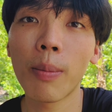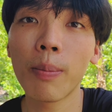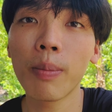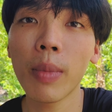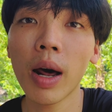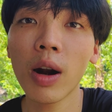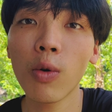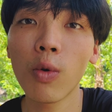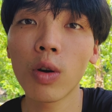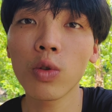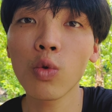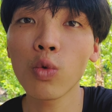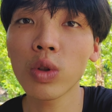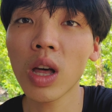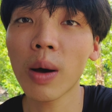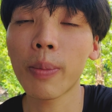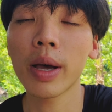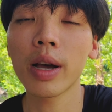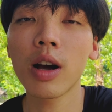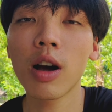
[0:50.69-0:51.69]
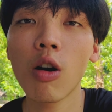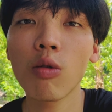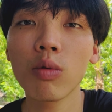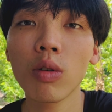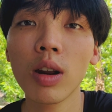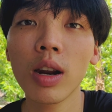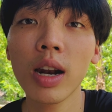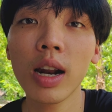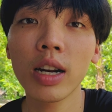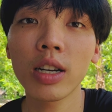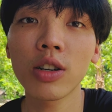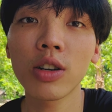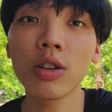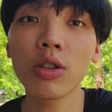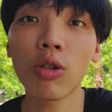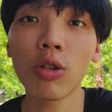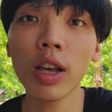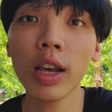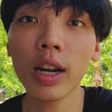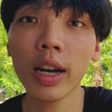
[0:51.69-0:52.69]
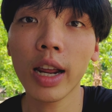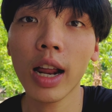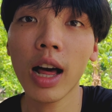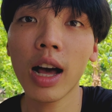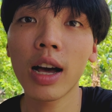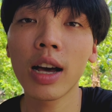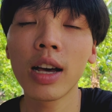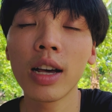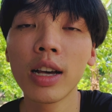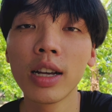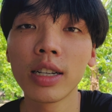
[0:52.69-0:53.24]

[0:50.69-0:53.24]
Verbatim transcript: cấm ăn uống tụ tập hay không cho nên là sơn có thể là